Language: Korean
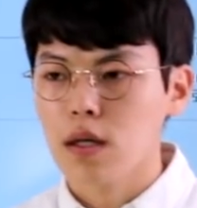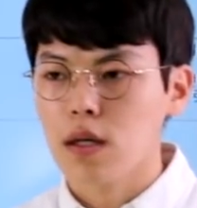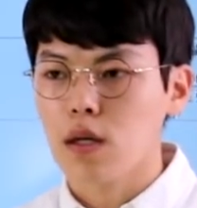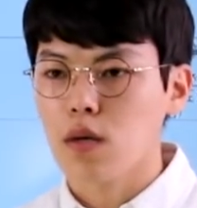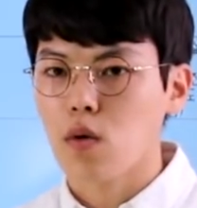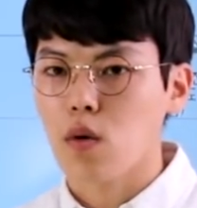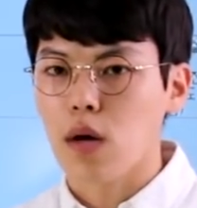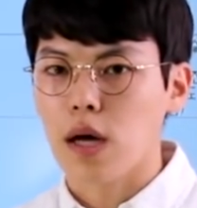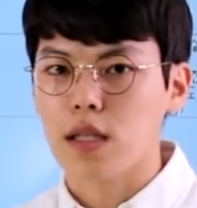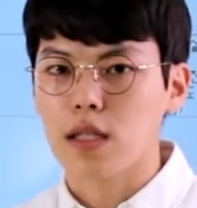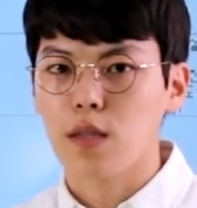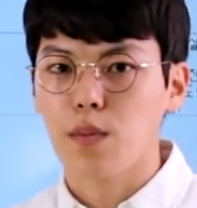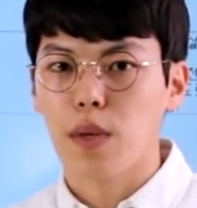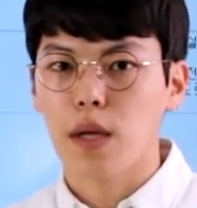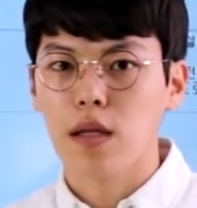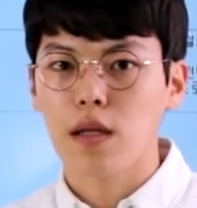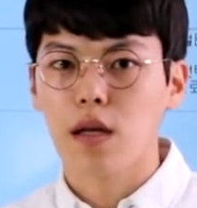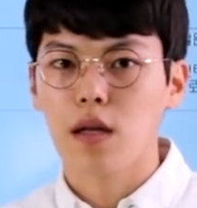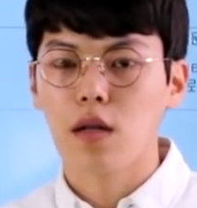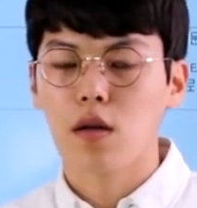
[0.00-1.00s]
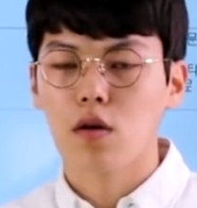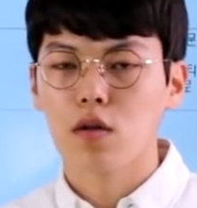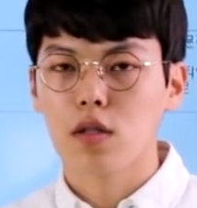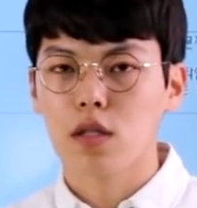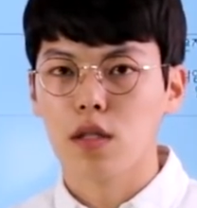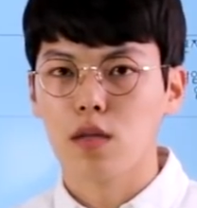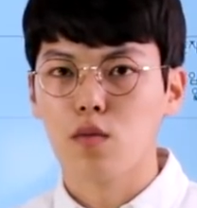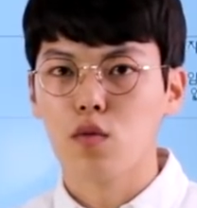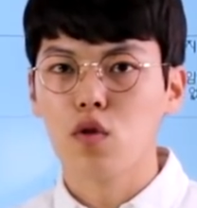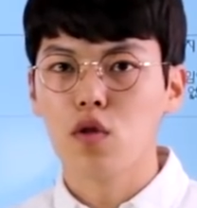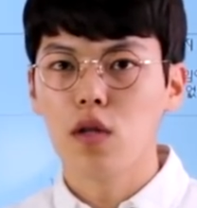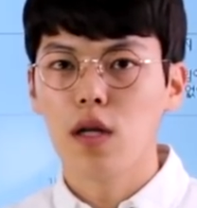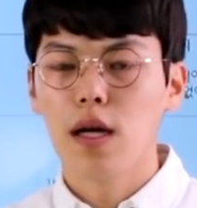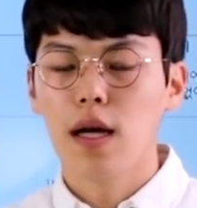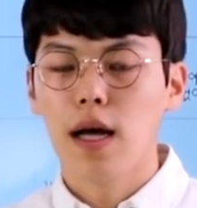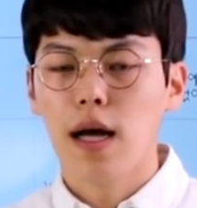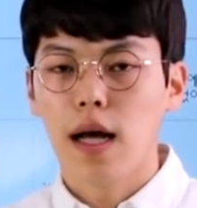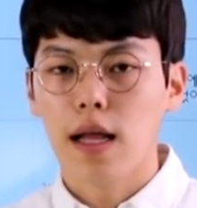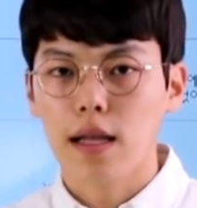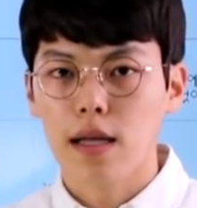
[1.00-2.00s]
그리고 가치 판단형 질문
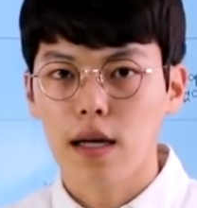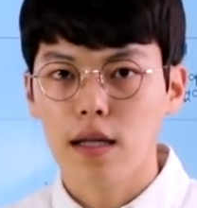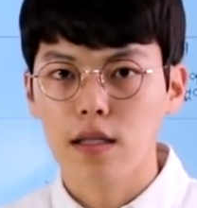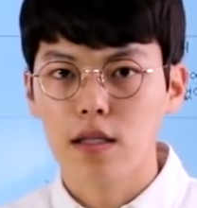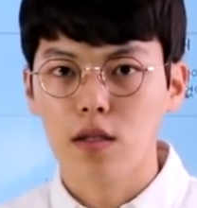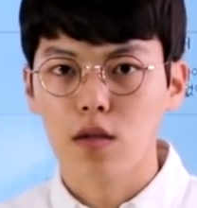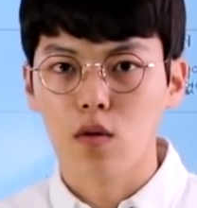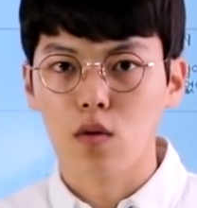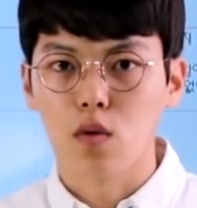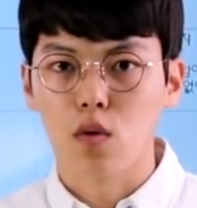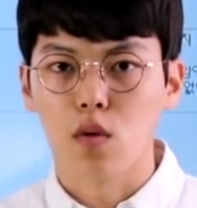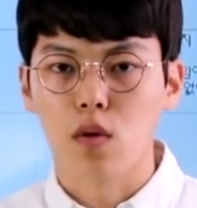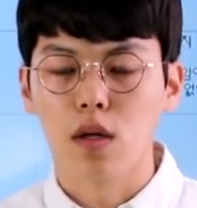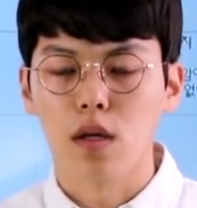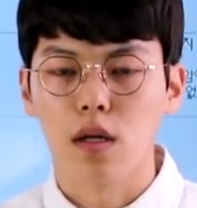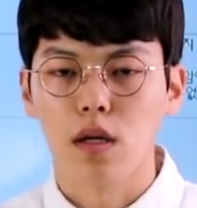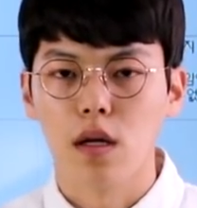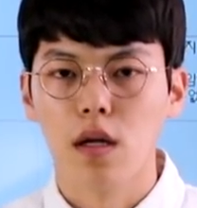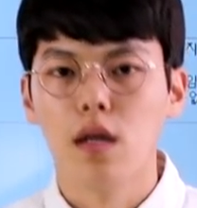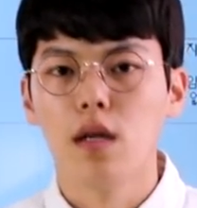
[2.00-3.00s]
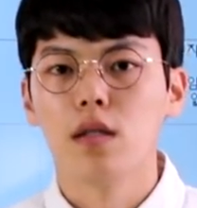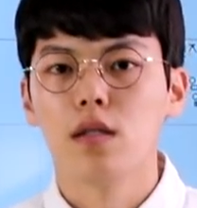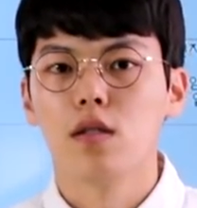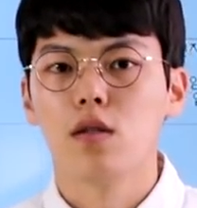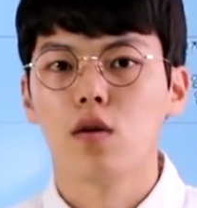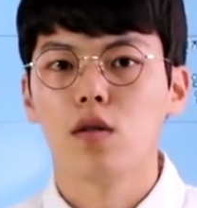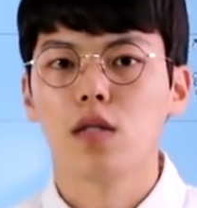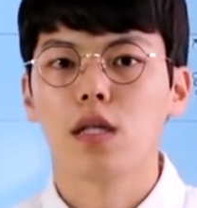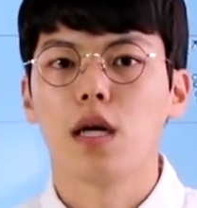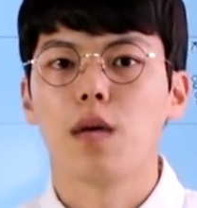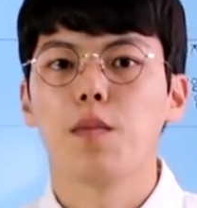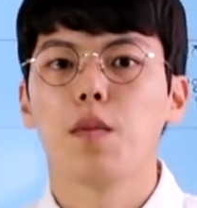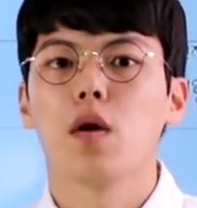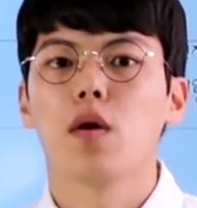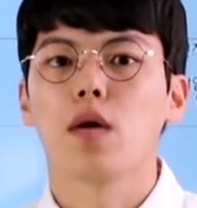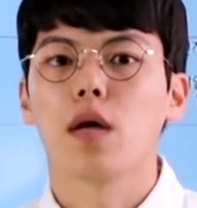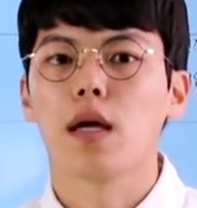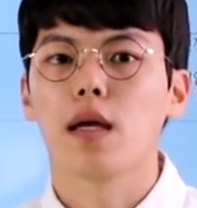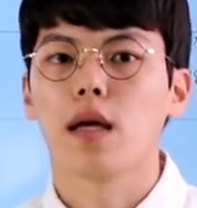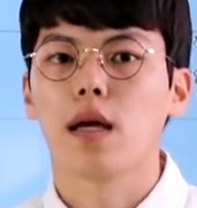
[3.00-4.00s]
한 가지 정도를 지원자 한
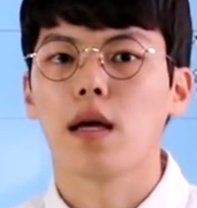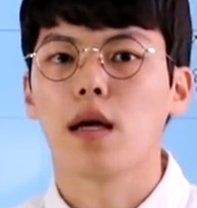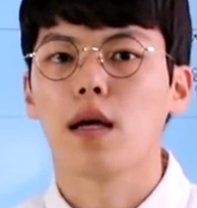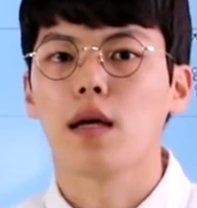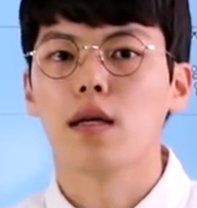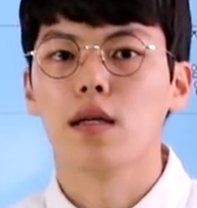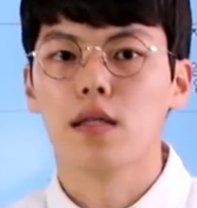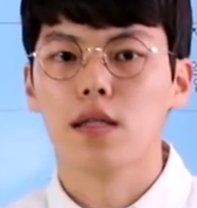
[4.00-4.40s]
명에게